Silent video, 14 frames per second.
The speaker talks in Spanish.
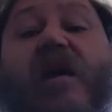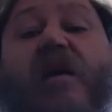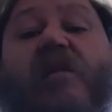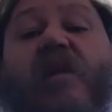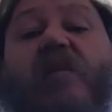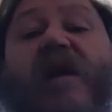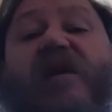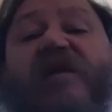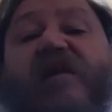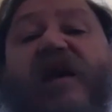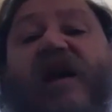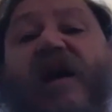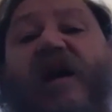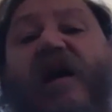Me
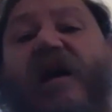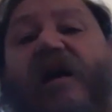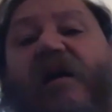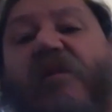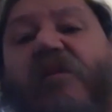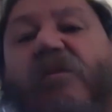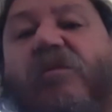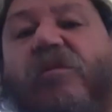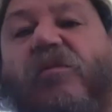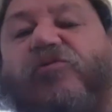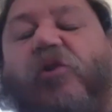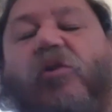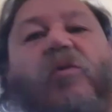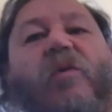parecía
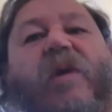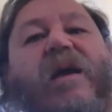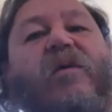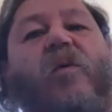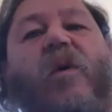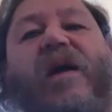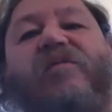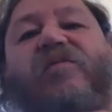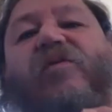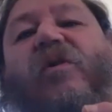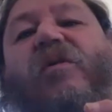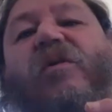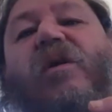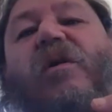todo un
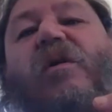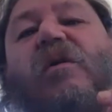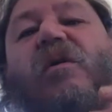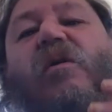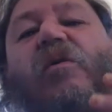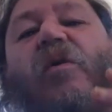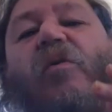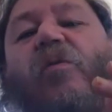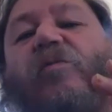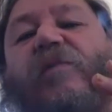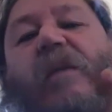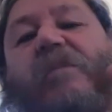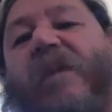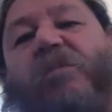encuentro con un
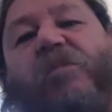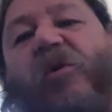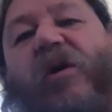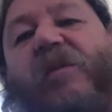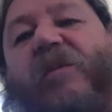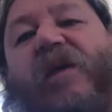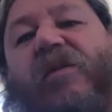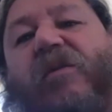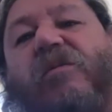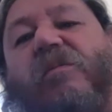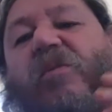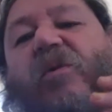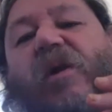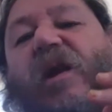tema prohibido
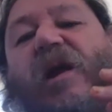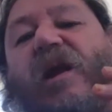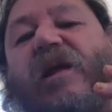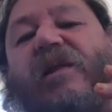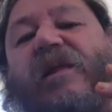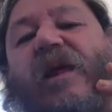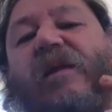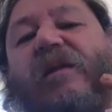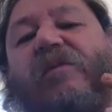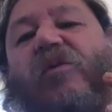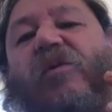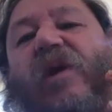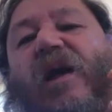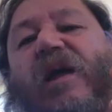por la
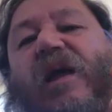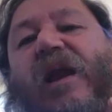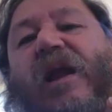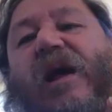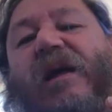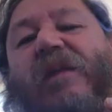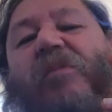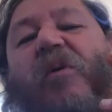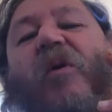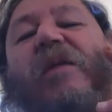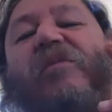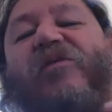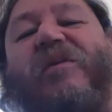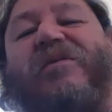literatura y la,
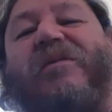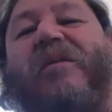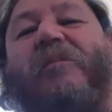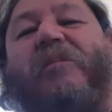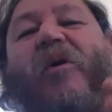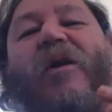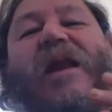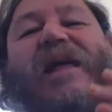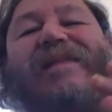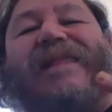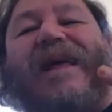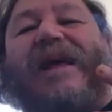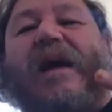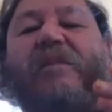sobre todo
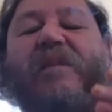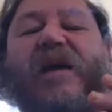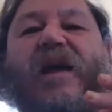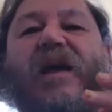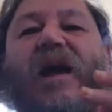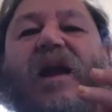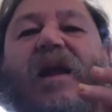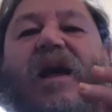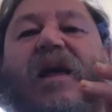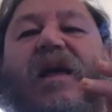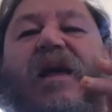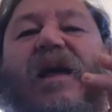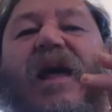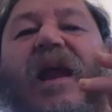política mexicana.
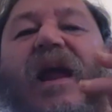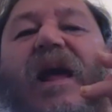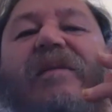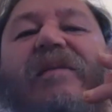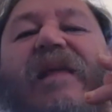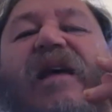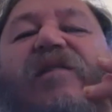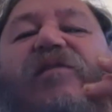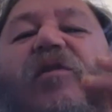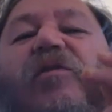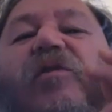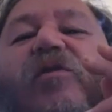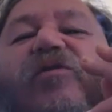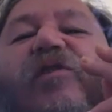Era, de eso
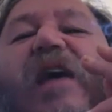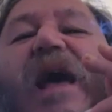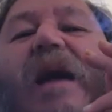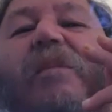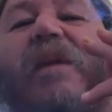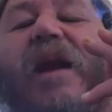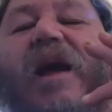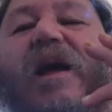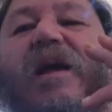no se habla.